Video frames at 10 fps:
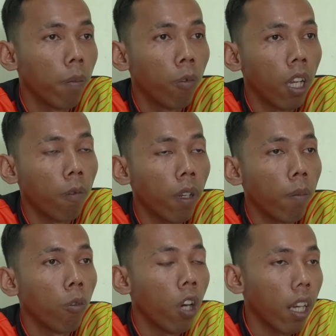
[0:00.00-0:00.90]
di bulan
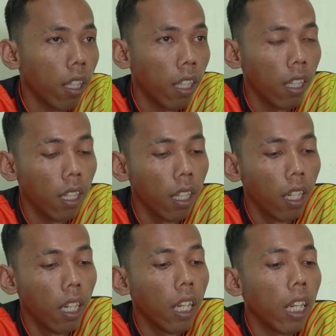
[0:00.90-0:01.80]
Februari
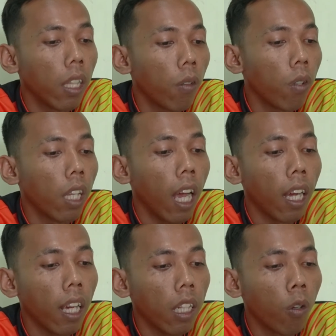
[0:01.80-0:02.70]
itu di angka